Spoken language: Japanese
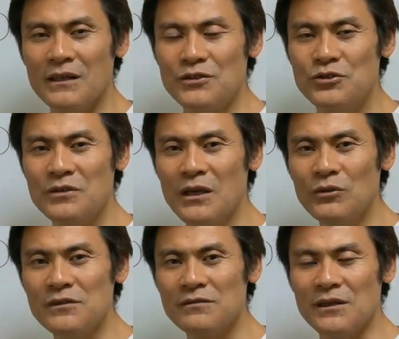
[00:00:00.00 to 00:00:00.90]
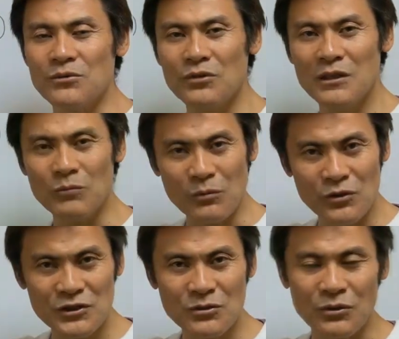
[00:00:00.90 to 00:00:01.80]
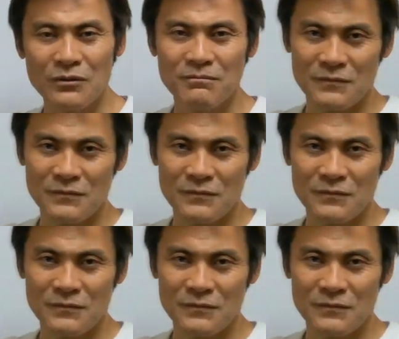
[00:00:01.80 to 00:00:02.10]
で、受験をですね、それでももう一度